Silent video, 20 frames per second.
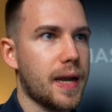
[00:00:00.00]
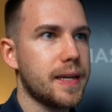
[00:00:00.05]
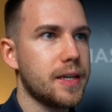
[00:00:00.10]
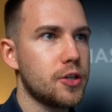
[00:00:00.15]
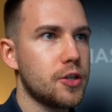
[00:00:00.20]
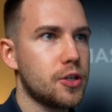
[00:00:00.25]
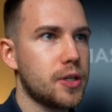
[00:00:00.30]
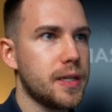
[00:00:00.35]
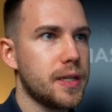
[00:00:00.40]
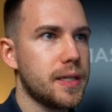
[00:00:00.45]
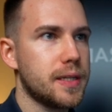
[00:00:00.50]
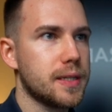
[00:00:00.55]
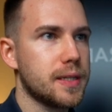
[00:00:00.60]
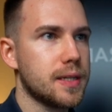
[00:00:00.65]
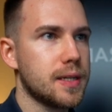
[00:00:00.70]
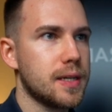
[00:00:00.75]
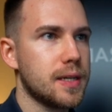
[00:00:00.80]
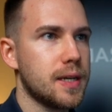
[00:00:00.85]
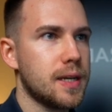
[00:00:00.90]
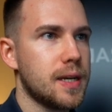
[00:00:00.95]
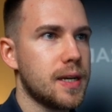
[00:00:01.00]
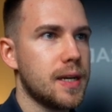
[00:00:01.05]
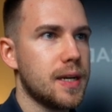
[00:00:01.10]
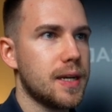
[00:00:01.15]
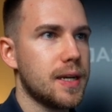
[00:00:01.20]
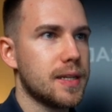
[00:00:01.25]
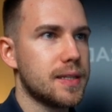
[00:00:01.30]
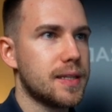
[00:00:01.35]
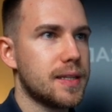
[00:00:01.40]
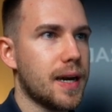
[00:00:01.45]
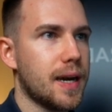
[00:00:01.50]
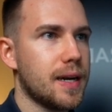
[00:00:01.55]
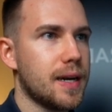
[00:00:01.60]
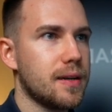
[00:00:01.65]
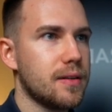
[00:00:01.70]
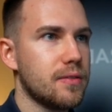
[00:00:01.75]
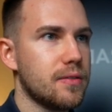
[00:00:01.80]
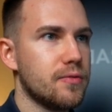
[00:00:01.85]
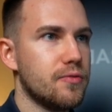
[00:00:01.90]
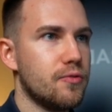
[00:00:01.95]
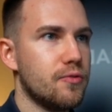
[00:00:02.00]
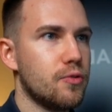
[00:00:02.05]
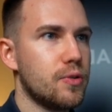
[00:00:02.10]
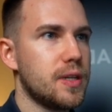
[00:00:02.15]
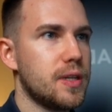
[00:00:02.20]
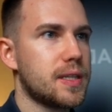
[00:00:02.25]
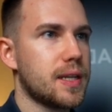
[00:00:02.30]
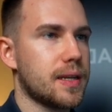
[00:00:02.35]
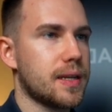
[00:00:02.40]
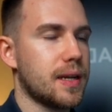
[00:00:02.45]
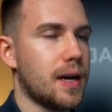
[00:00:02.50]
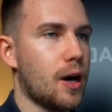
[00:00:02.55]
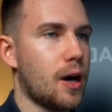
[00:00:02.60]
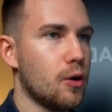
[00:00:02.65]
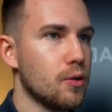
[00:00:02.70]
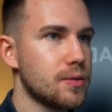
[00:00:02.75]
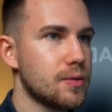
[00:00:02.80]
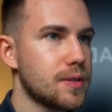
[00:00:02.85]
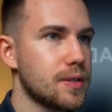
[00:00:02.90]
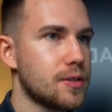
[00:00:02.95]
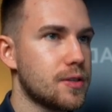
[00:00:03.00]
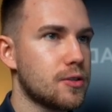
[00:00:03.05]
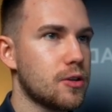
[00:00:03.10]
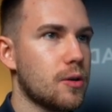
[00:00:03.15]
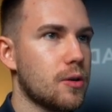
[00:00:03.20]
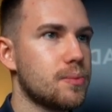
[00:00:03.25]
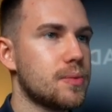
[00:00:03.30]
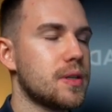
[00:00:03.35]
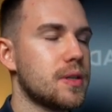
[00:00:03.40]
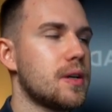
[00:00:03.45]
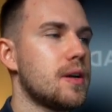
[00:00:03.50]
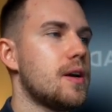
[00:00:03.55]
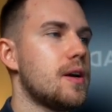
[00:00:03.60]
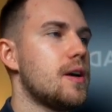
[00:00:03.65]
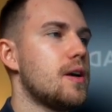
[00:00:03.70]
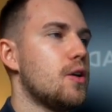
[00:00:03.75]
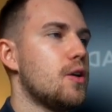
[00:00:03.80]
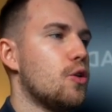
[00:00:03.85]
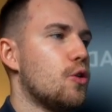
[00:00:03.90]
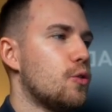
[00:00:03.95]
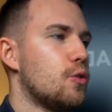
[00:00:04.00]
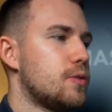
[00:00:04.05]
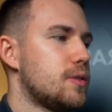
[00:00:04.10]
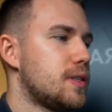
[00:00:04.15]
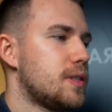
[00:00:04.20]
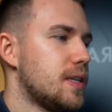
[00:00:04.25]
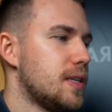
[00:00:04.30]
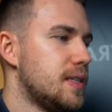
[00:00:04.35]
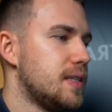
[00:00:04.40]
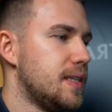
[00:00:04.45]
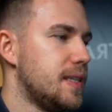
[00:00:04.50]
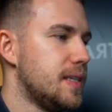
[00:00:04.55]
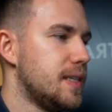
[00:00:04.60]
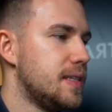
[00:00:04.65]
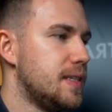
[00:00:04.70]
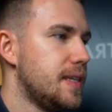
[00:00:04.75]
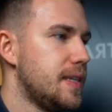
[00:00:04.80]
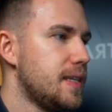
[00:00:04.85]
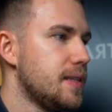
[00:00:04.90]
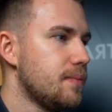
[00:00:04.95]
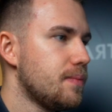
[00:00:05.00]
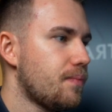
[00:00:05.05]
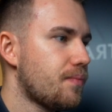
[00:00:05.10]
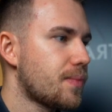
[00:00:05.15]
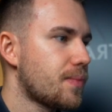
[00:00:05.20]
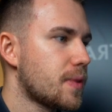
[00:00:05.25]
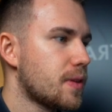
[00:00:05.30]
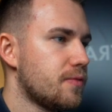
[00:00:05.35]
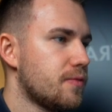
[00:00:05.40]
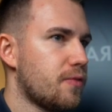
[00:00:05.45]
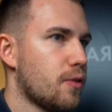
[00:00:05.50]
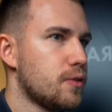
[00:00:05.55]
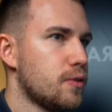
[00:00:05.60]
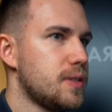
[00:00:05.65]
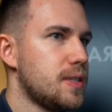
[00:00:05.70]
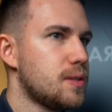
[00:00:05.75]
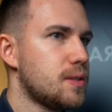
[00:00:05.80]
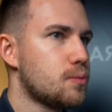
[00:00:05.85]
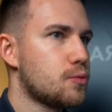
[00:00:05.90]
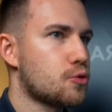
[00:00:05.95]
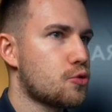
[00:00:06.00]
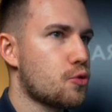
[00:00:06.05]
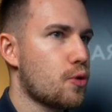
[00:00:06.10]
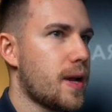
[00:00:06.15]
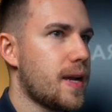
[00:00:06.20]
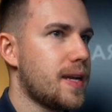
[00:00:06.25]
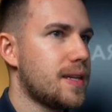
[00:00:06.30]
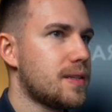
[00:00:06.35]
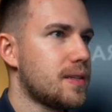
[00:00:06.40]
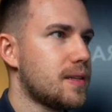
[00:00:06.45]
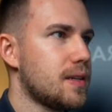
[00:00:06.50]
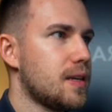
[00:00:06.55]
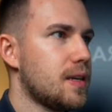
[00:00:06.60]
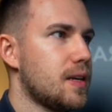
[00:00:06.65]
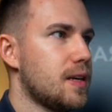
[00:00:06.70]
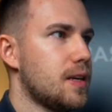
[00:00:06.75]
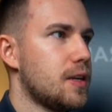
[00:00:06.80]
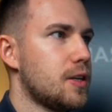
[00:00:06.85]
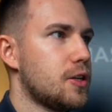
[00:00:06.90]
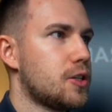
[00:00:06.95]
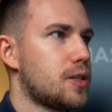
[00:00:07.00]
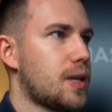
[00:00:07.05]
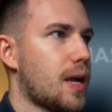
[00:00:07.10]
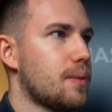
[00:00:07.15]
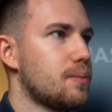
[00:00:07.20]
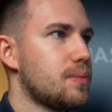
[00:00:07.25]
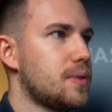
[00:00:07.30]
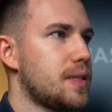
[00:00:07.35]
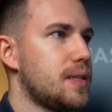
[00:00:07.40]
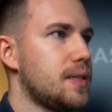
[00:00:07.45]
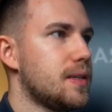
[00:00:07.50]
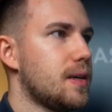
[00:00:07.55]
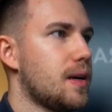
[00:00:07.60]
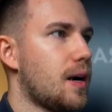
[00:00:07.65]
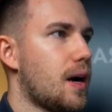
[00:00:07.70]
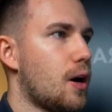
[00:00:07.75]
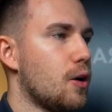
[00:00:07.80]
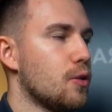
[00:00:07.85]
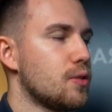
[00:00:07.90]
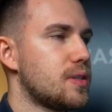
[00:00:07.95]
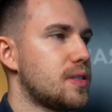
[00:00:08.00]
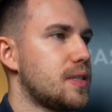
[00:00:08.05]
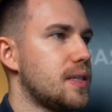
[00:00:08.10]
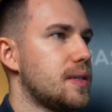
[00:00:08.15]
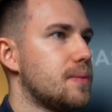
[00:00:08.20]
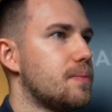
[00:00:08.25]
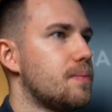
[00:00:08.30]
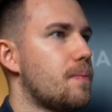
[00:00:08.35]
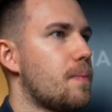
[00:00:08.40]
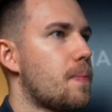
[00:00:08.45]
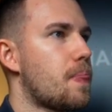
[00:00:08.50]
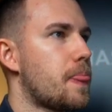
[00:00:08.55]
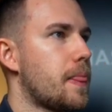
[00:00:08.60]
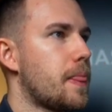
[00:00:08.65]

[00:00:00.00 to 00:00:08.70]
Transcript: eingestiegen. Da wurde ich dann ausgestoppt. Und die Idee von diesem Trade stammt hier aus dem